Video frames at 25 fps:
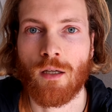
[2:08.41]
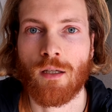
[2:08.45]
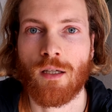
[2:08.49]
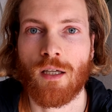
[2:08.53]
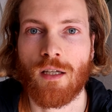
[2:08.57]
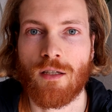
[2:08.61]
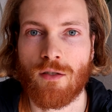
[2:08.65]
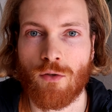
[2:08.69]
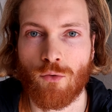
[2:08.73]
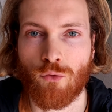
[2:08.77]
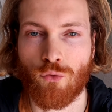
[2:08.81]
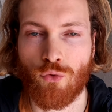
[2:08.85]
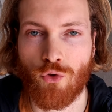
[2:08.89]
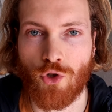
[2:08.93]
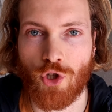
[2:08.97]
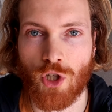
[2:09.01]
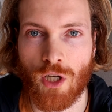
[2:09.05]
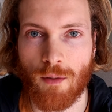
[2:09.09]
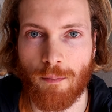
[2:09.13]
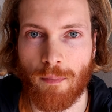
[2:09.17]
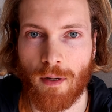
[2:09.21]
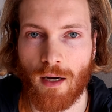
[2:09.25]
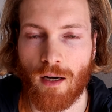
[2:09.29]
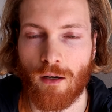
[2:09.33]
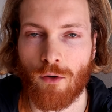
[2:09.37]
qui sont
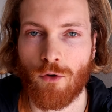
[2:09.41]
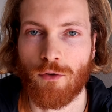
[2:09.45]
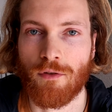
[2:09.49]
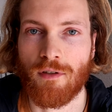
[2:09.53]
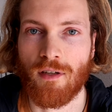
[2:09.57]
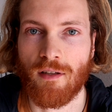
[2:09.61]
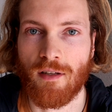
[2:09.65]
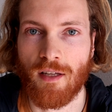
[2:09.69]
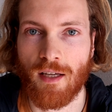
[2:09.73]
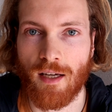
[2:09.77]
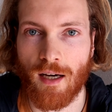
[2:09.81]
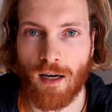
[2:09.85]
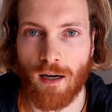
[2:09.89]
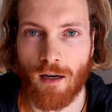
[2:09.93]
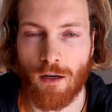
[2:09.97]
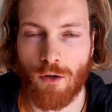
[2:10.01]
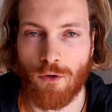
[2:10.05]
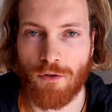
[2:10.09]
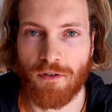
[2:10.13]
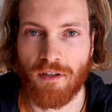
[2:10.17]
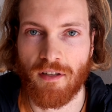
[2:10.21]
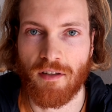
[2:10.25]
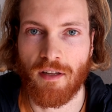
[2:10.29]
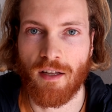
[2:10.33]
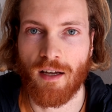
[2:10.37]
touchés par le TDA,
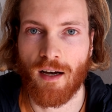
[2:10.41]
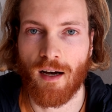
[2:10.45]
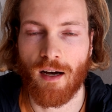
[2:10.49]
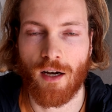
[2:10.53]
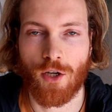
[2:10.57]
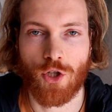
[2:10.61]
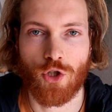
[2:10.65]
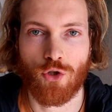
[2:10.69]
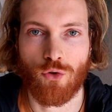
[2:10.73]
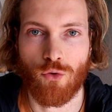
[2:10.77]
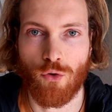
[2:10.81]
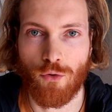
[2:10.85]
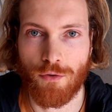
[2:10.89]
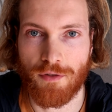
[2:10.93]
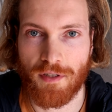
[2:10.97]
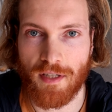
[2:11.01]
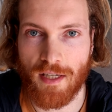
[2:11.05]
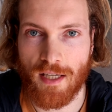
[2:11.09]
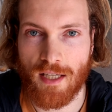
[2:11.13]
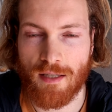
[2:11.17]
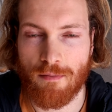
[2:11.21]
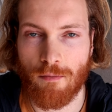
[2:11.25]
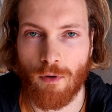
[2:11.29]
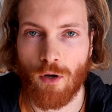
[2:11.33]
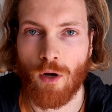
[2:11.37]
le TDAH ou
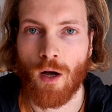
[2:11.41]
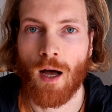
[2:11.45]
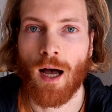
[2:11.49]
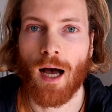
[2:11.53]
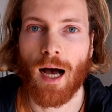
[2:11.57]
l'autisme,